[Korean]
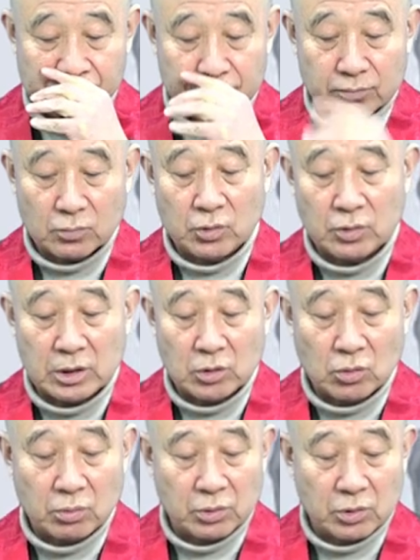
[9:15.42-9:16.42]
물론
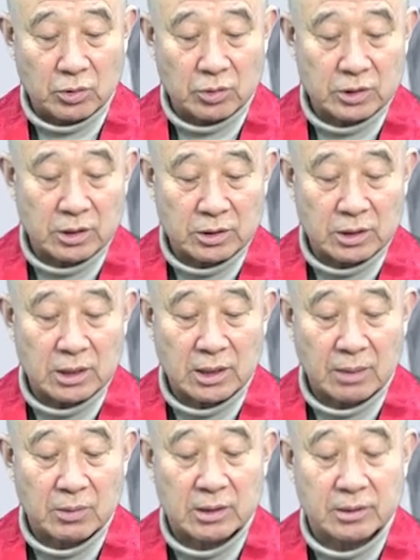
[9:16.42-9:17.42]
인도 불교 성지를
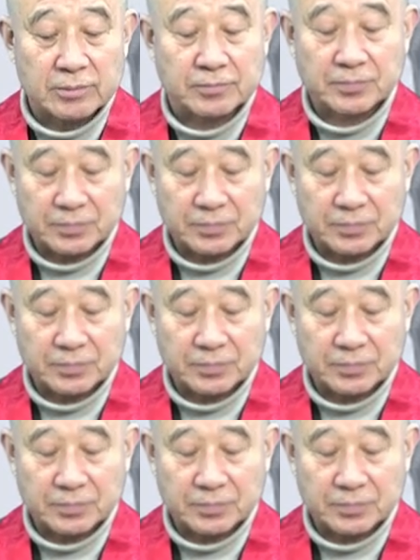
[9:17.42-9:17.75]
가면은